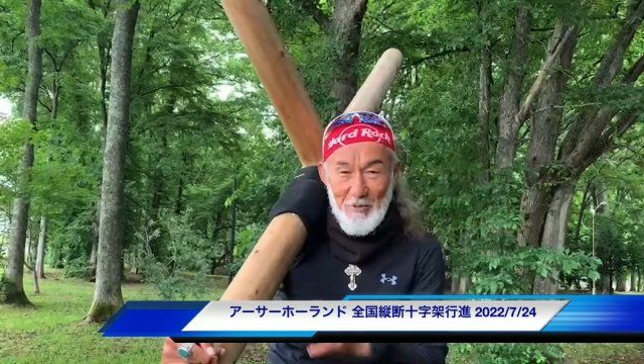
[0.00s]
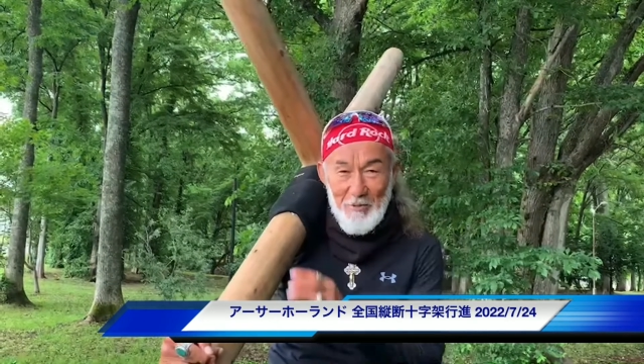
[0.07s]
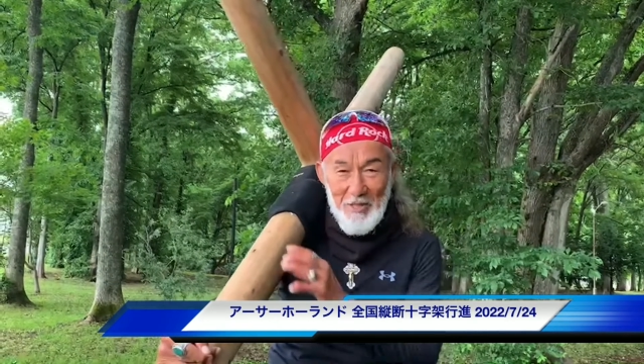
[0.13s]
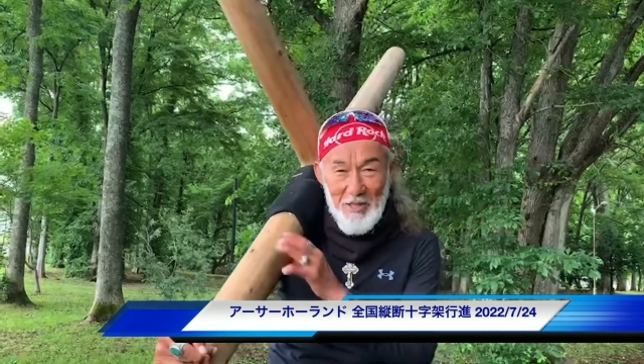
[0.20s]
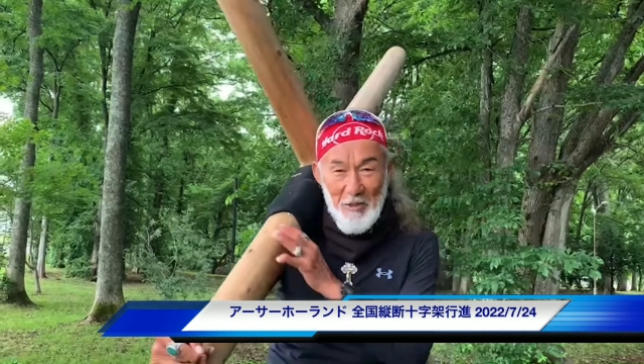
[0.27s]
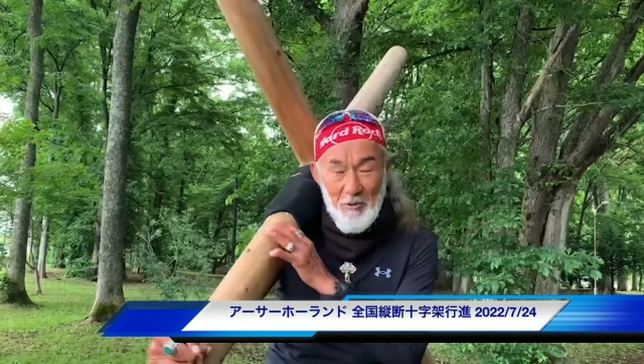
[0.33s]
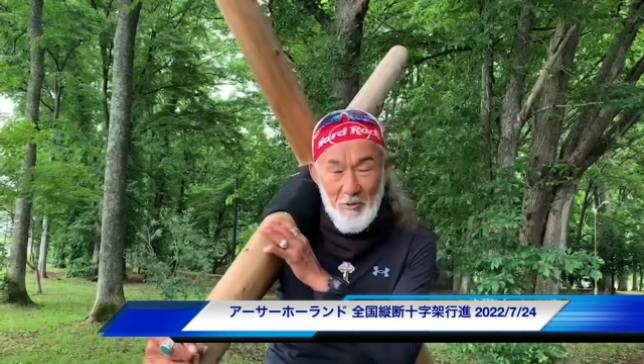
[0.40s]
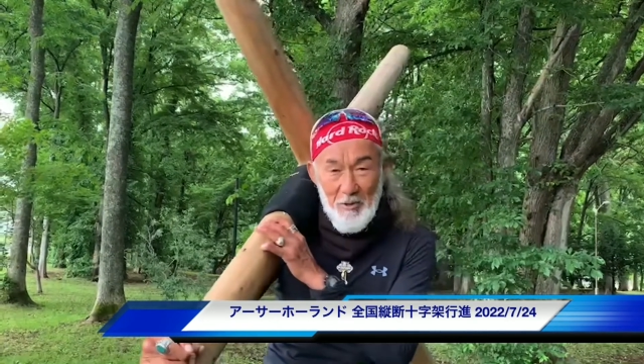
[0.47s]

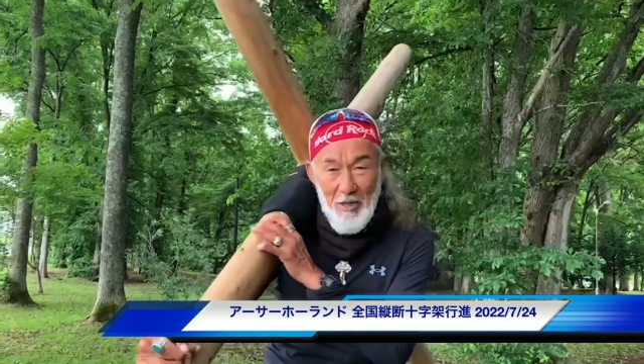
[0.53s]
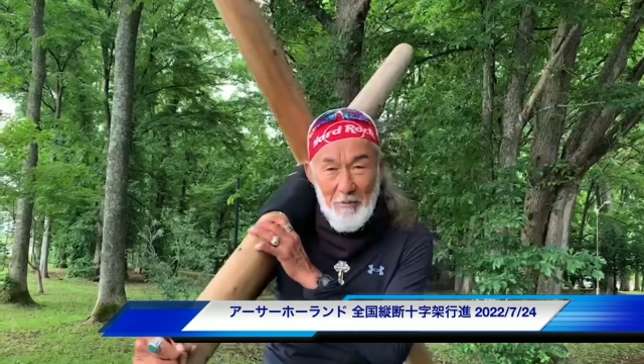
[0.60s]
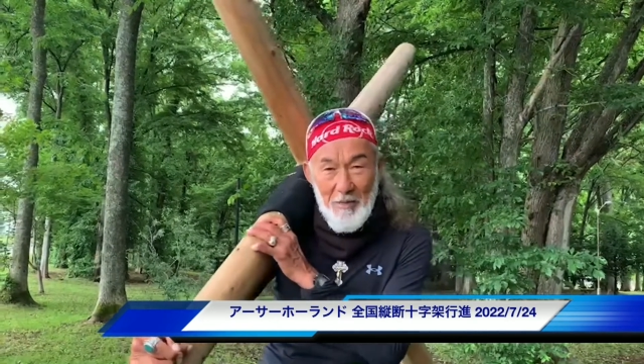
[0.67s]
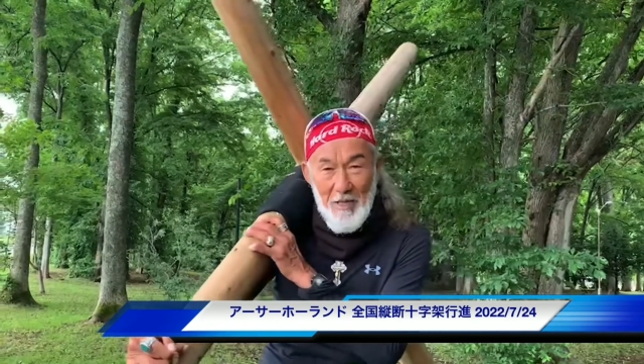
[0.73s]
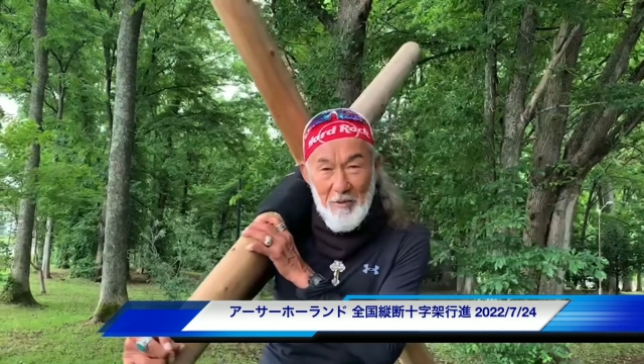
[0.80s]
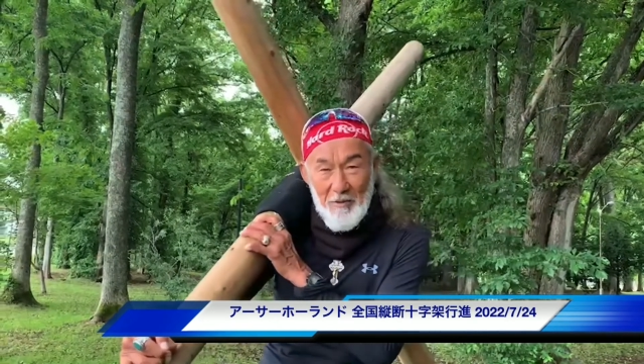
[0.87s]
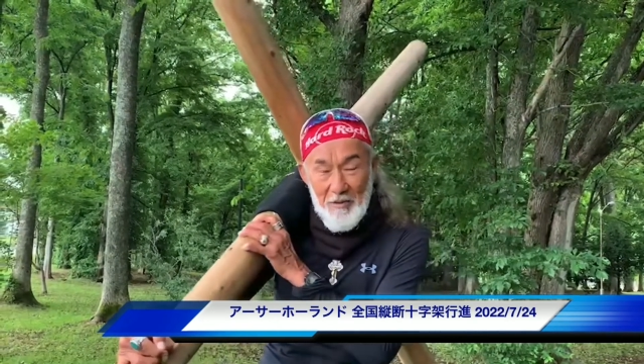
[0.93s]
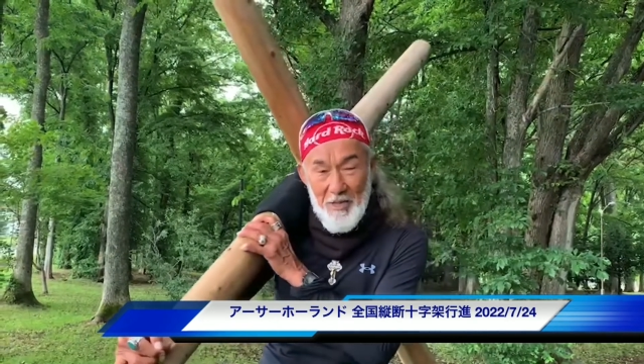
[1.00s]
メートルの
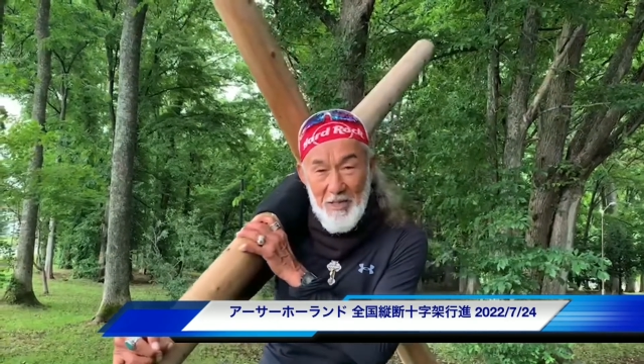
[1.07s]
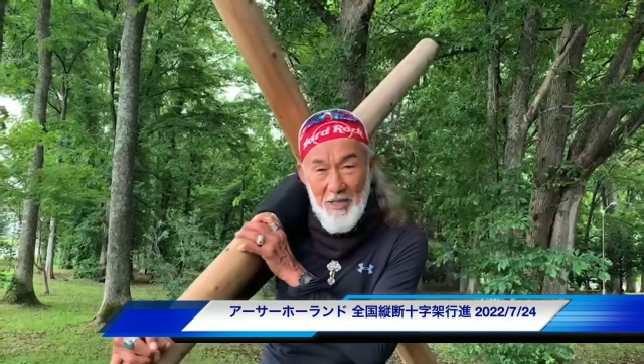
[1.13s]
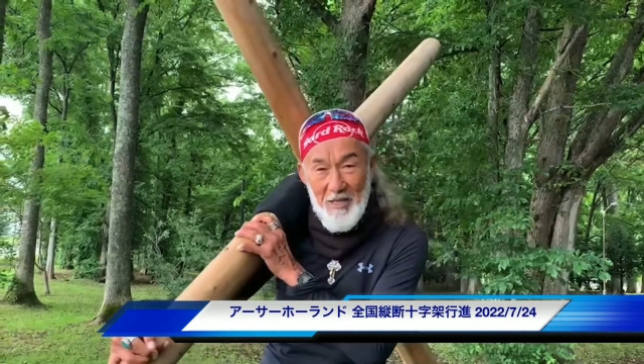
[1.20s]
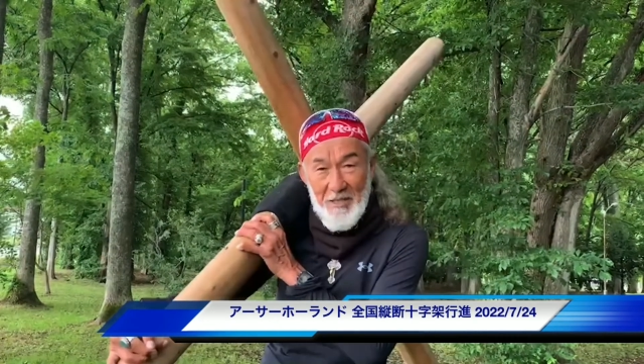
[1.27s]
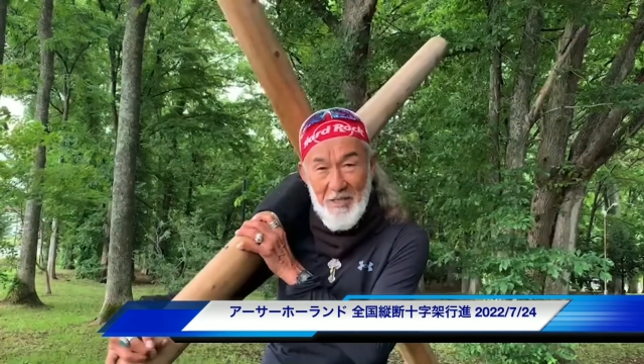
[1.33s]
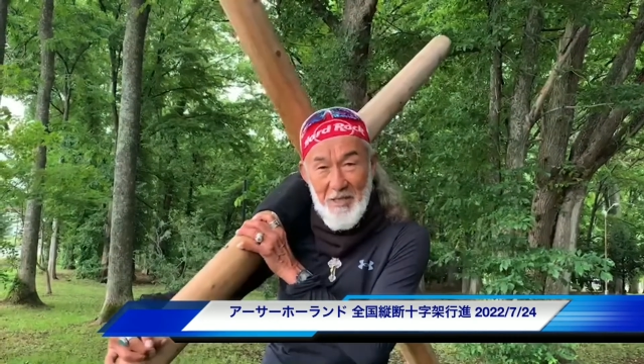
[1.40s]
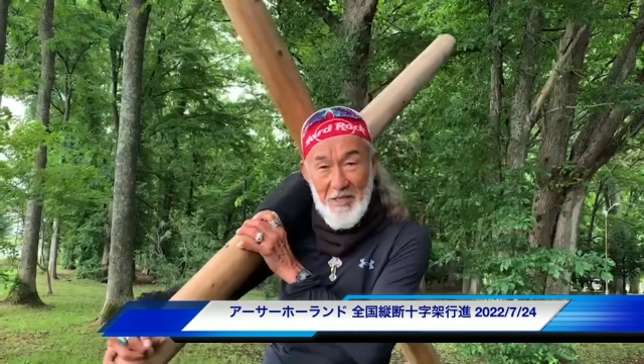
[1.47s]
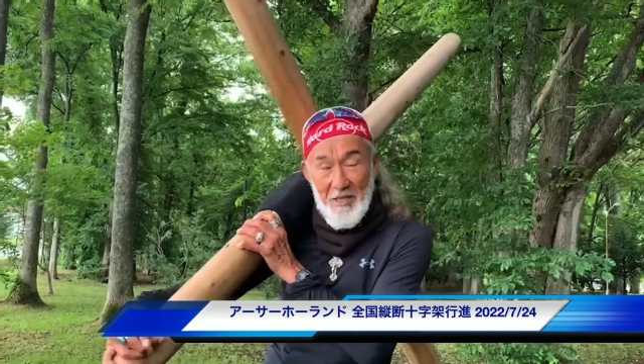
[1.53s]
山を
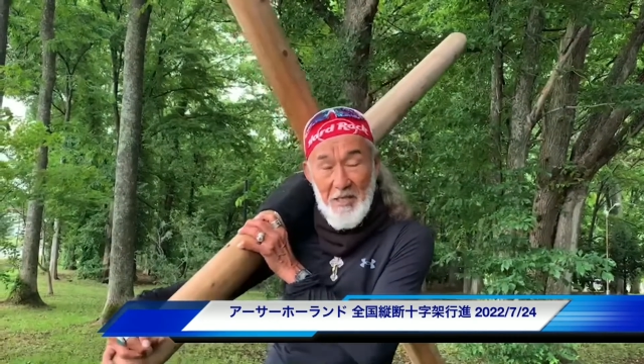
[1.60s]
左手に